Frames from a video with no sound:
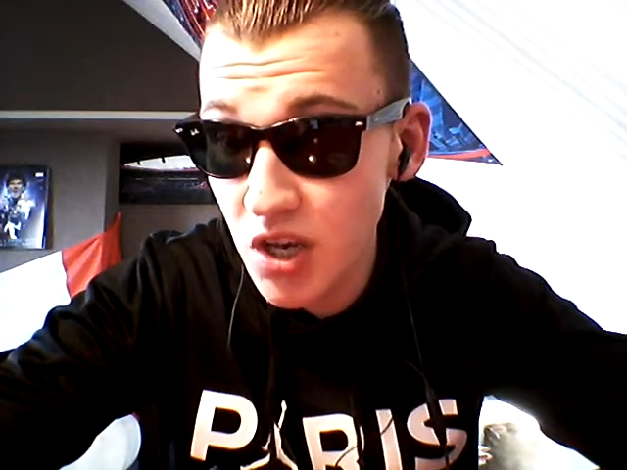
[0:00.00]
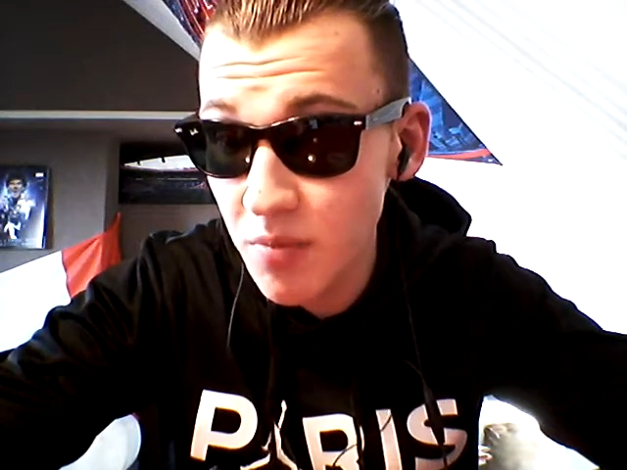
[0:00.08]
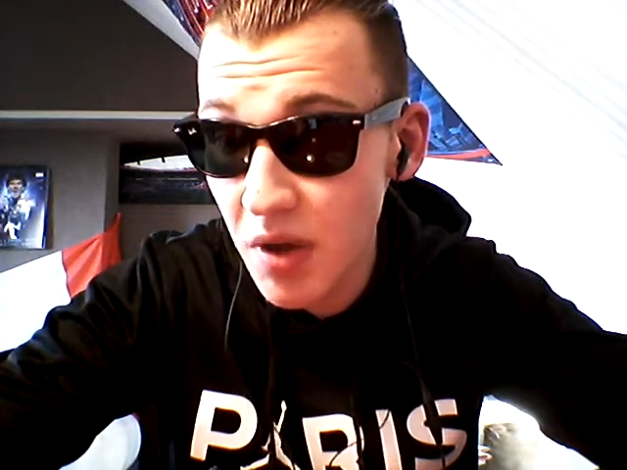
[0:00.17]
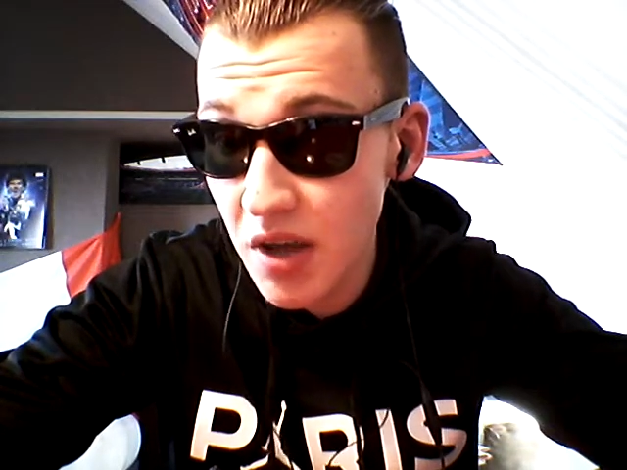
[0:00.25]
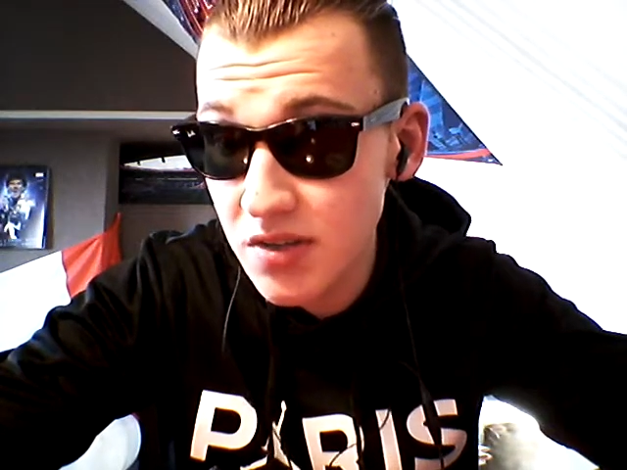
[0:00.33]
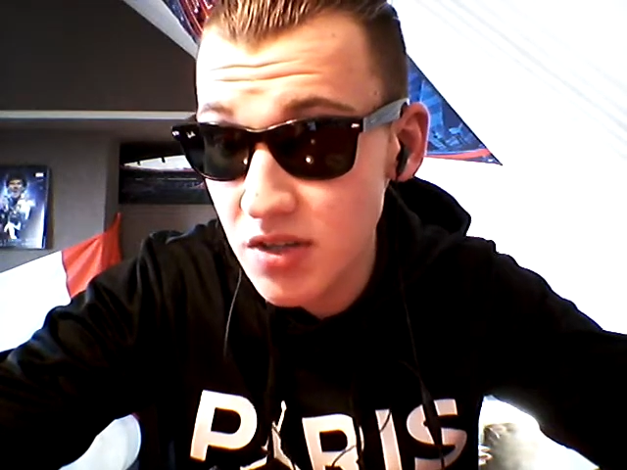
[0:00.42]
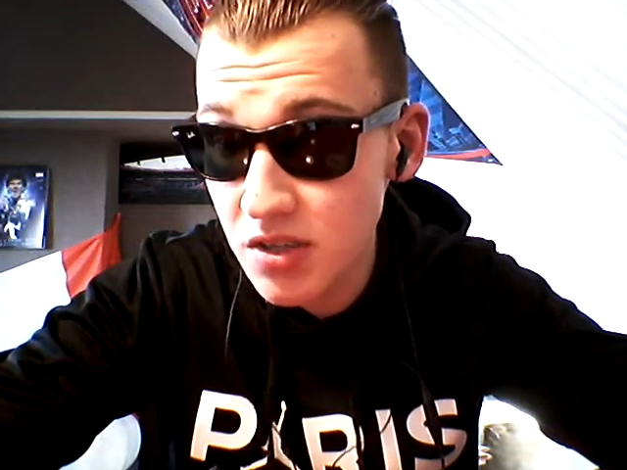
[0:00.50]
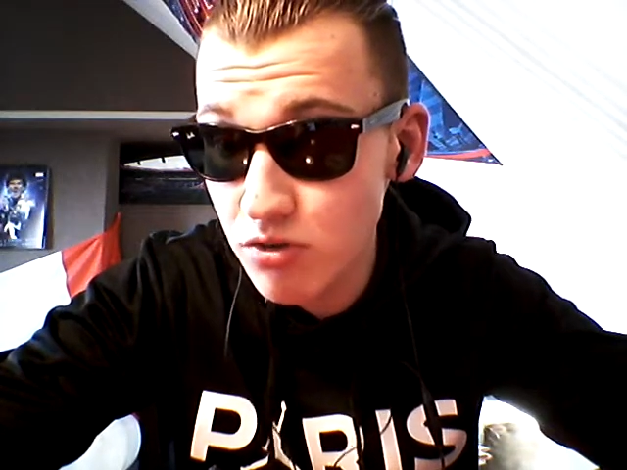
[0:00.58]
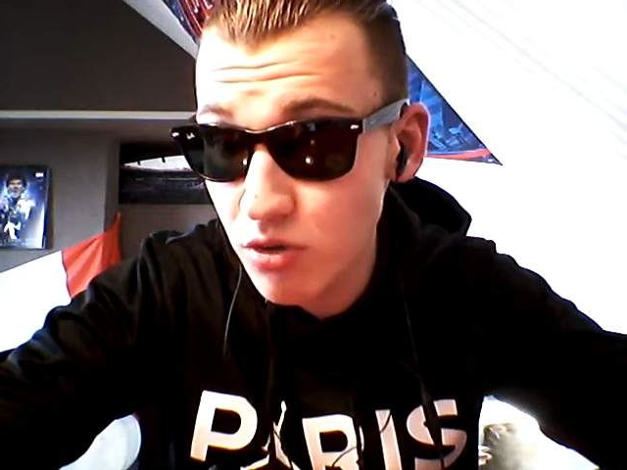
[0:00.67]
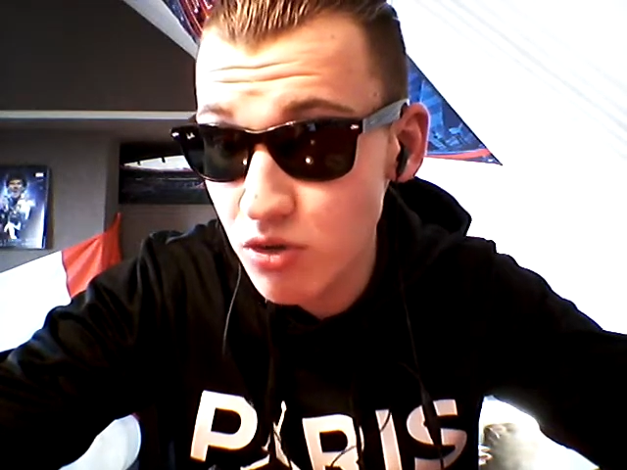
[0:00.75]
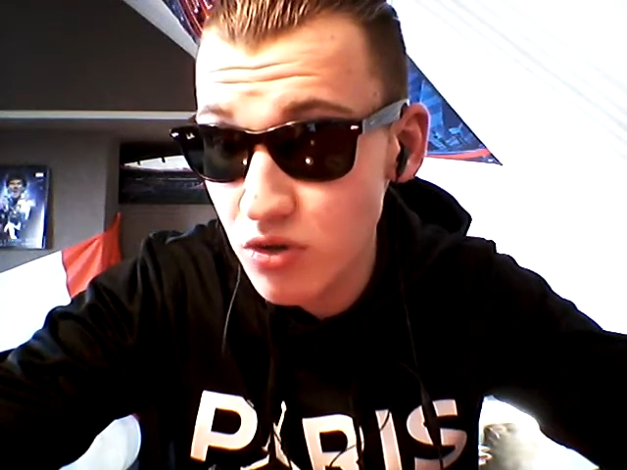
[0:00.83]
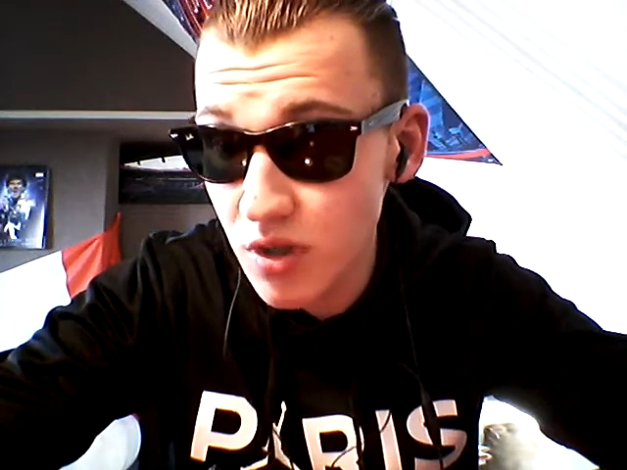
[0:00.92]
Les Parisiens, c'est
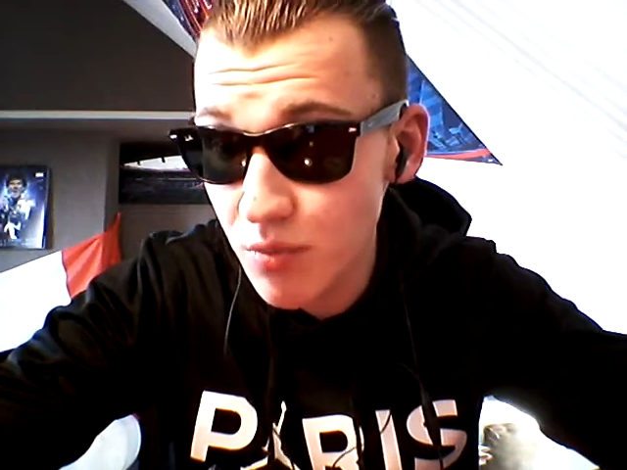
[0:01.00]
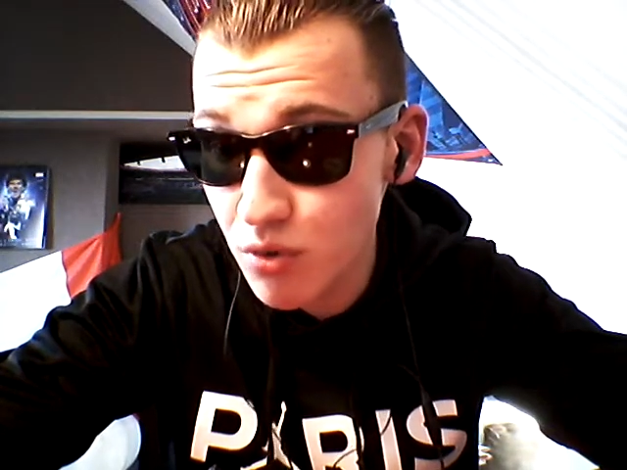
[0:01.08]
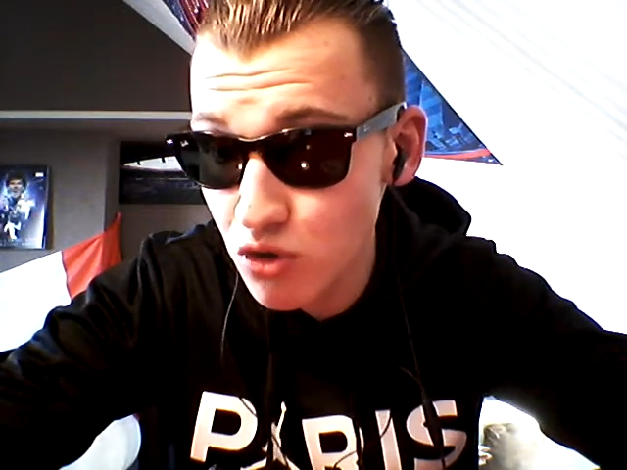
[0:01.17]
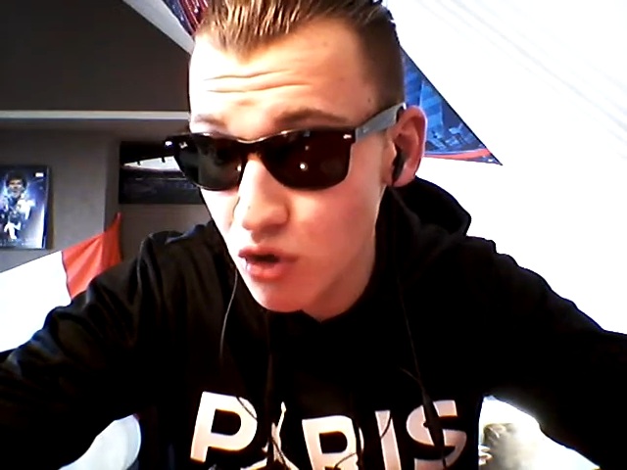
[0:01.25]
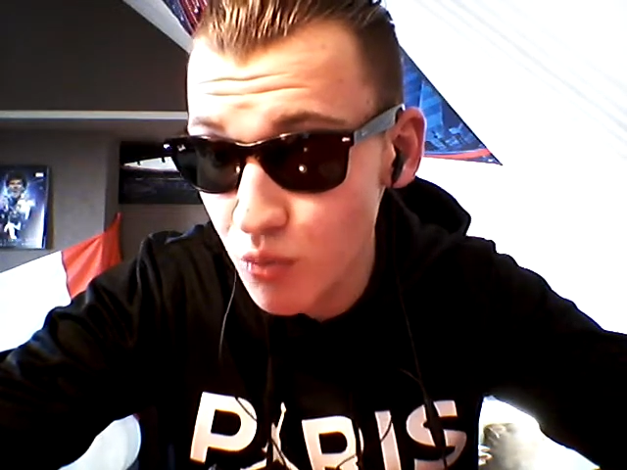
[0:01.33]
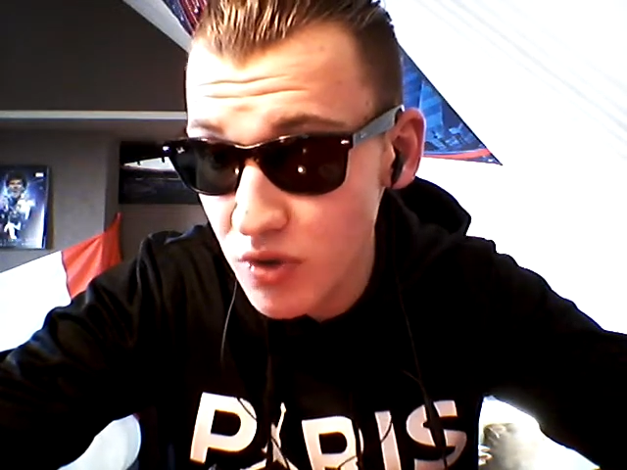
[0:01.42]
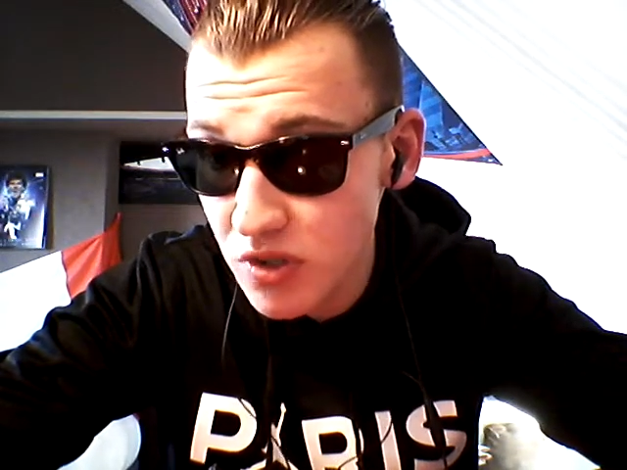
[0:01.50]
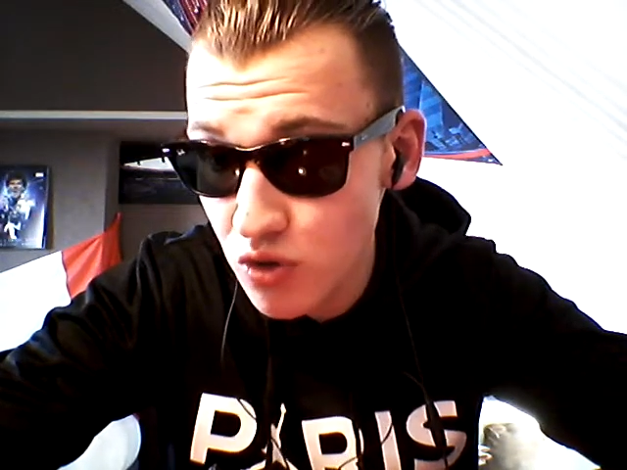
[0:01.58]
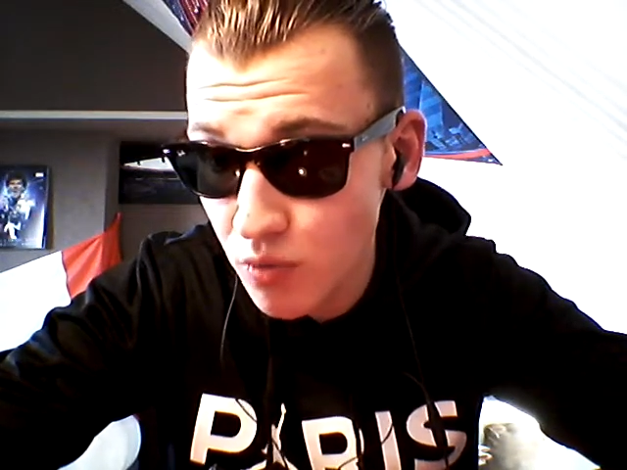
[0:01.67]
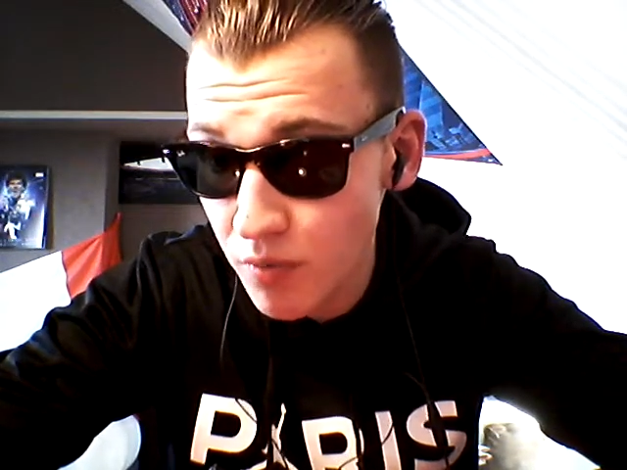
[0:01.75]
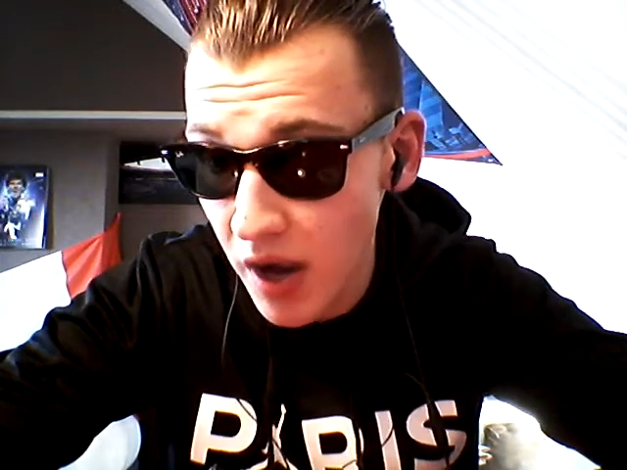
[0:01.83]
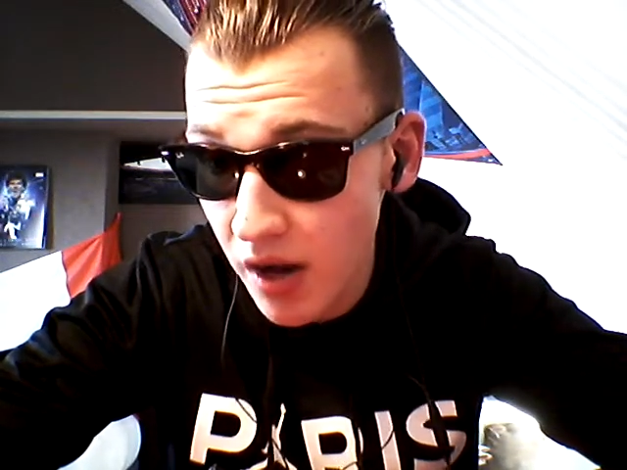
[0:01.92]
65% de
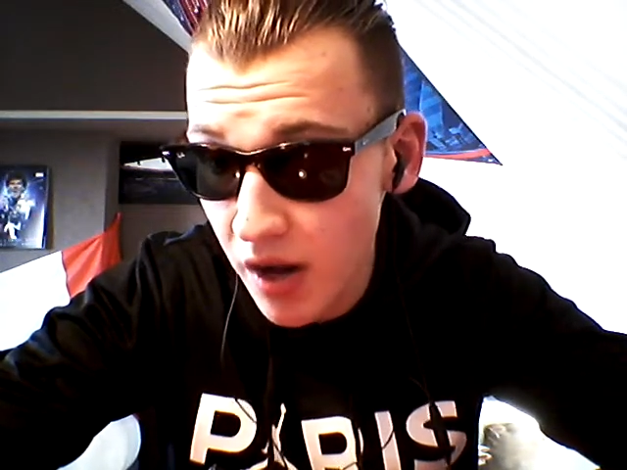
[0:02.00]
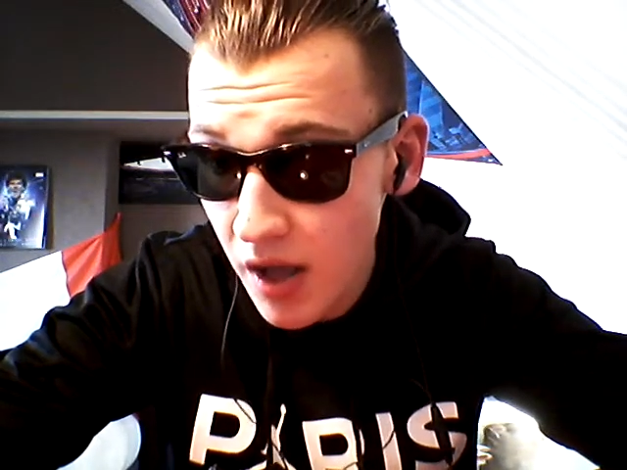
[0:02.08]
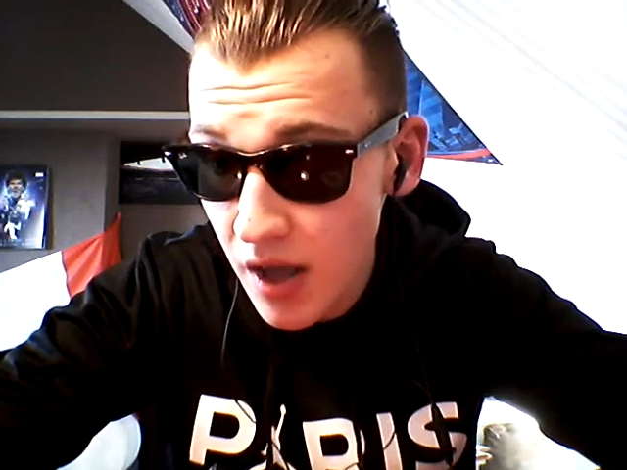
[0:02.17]
possession de balle,